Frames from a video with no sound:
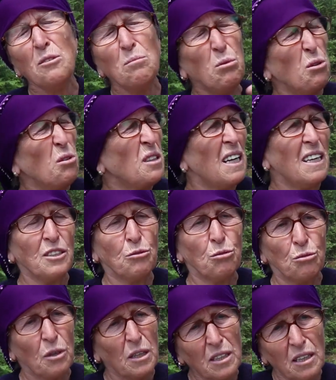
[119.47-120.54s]
En büyük dert
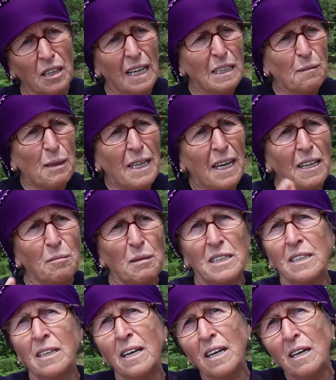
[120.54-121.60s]
su. Araba
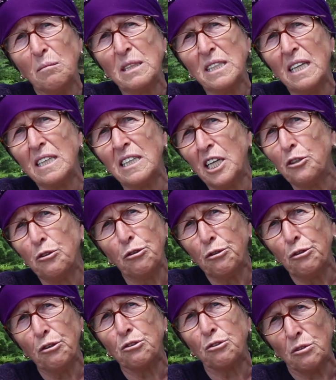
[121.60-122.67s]
gelmesin. Ayağımızdan yine
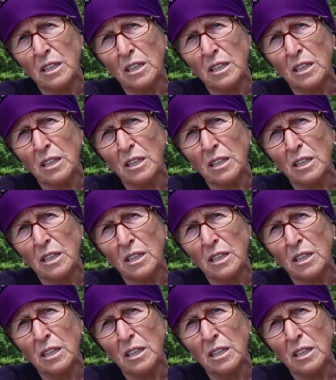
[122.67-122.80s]
yürüyoruz